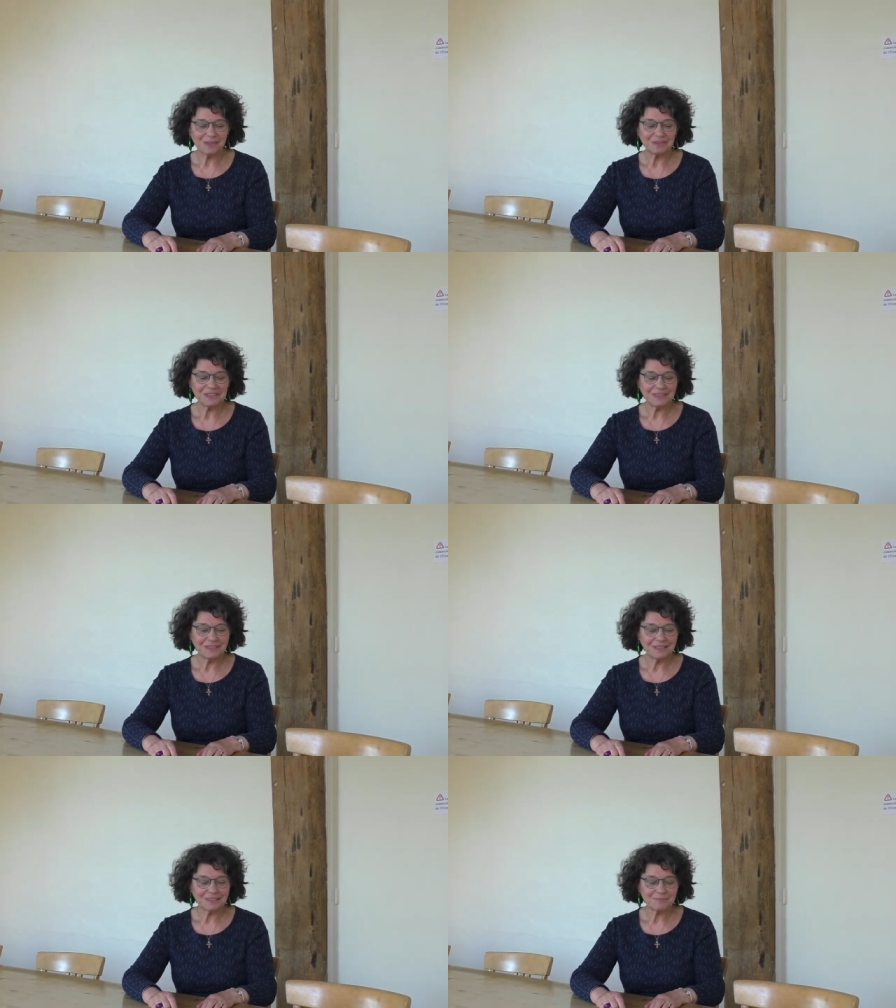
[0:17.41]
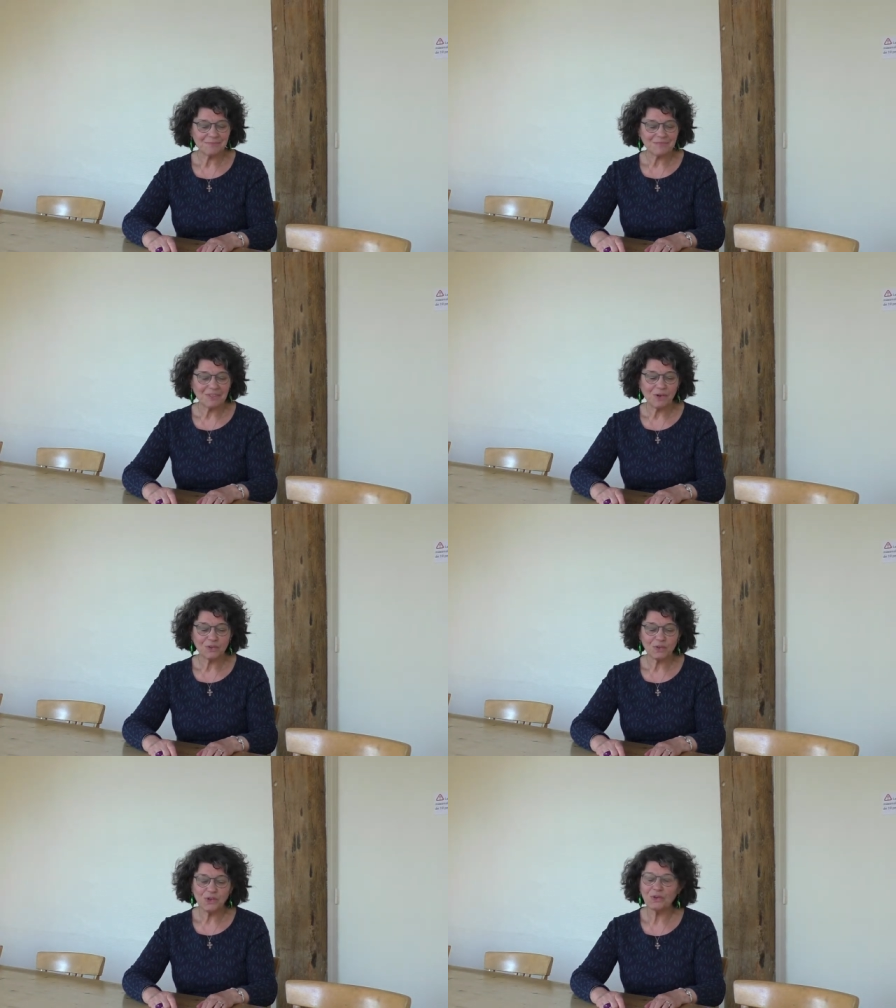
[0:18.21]
Oui, en
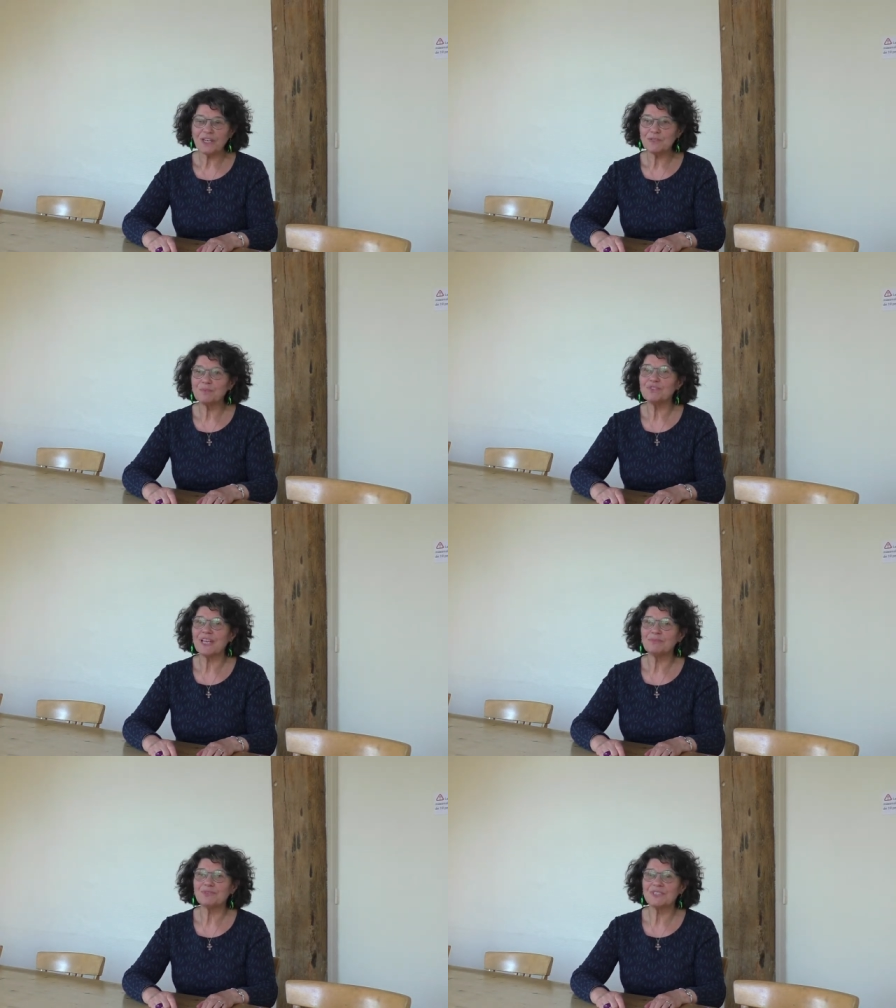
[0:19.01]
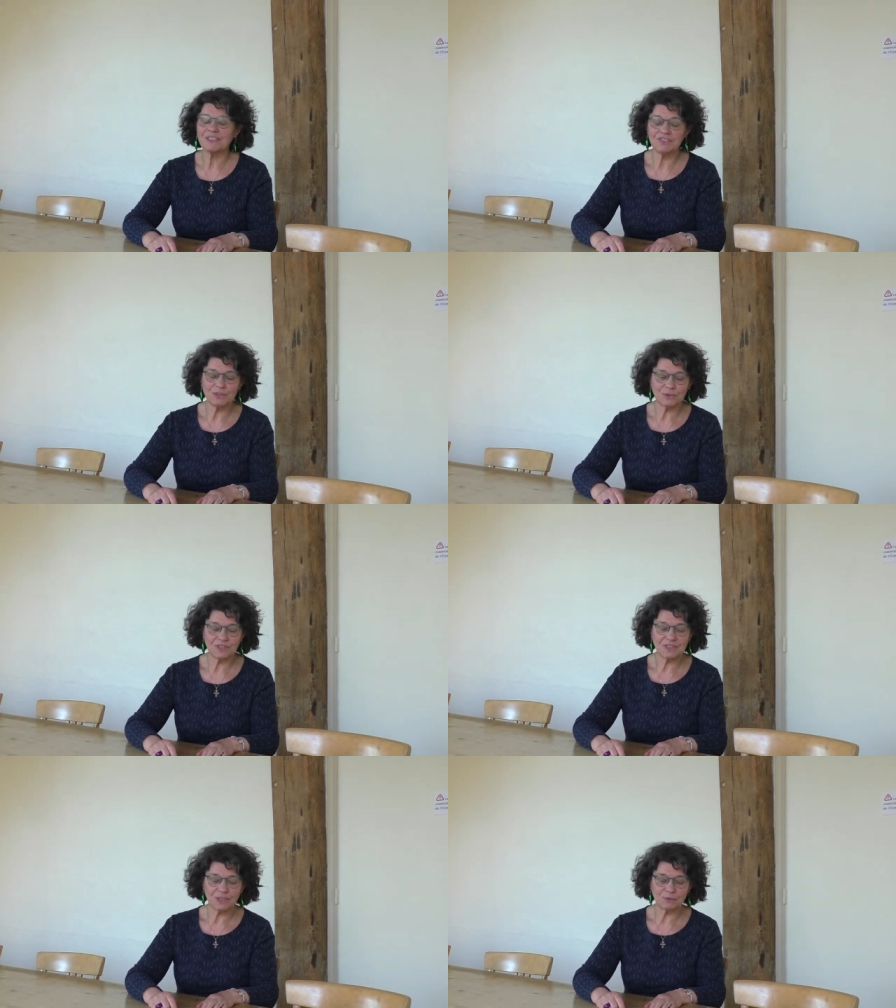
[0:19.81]
tant que responsable du service
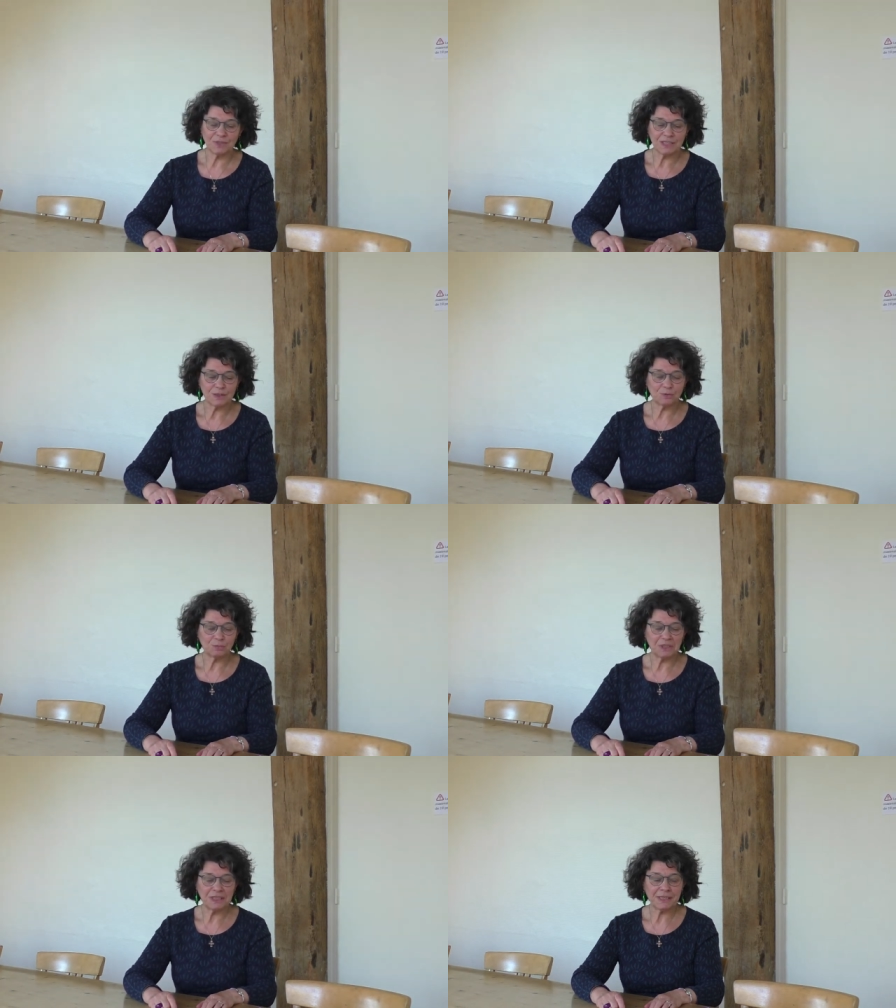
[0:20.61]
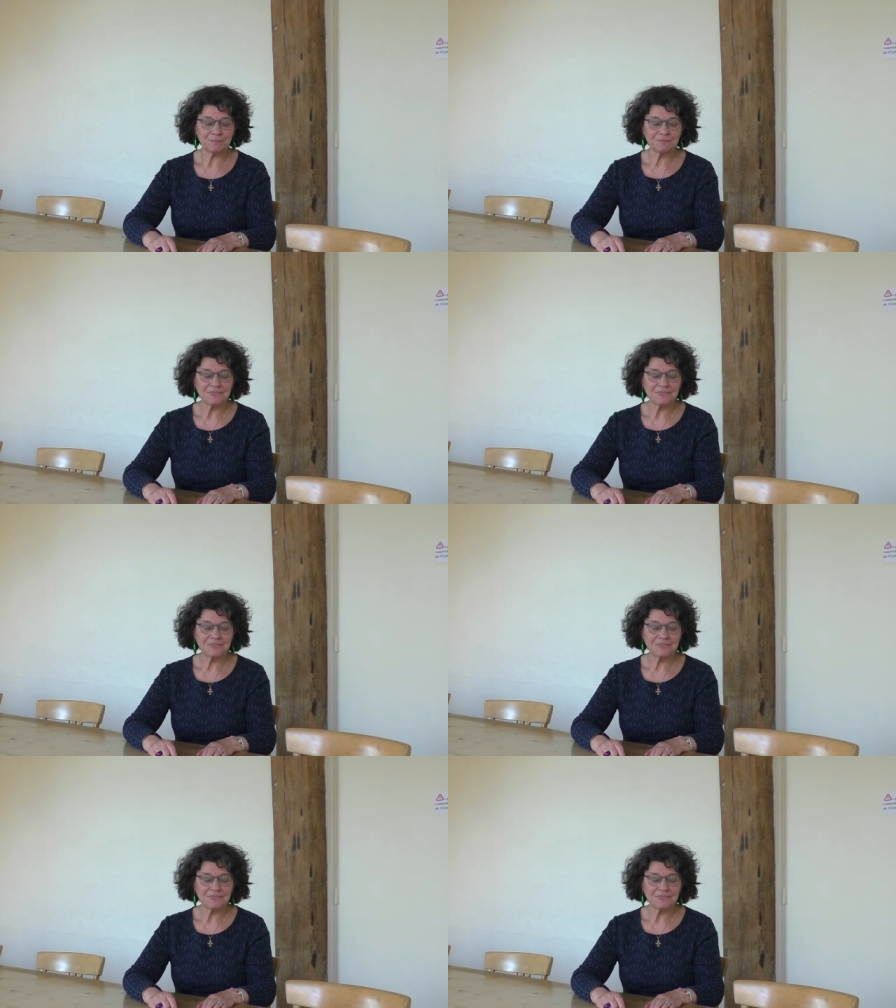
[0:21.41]
de du catéchuménat,